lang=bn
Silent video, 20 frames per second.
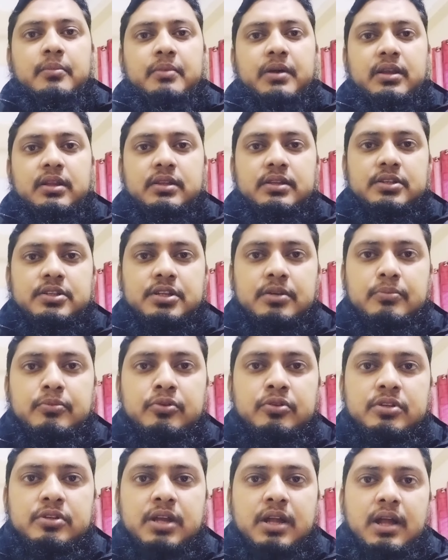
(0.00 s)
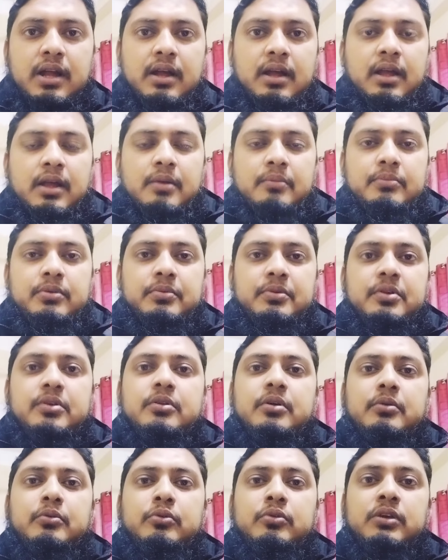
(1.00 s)
বাংলাদেশের মুদ্রা বিভিন্ন
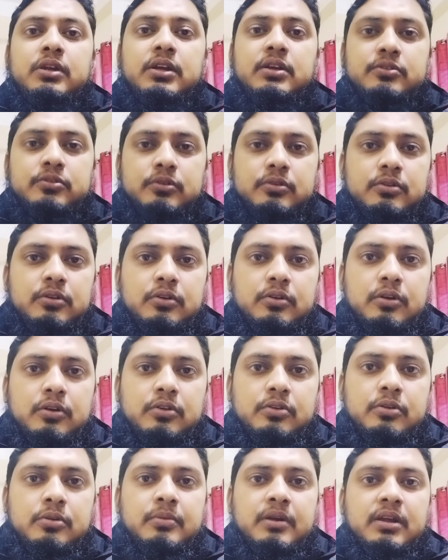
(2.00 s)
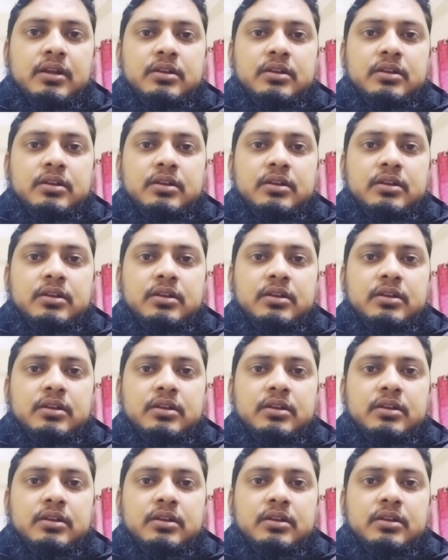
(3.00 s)
উল্লেখযোগ্য ঘটনা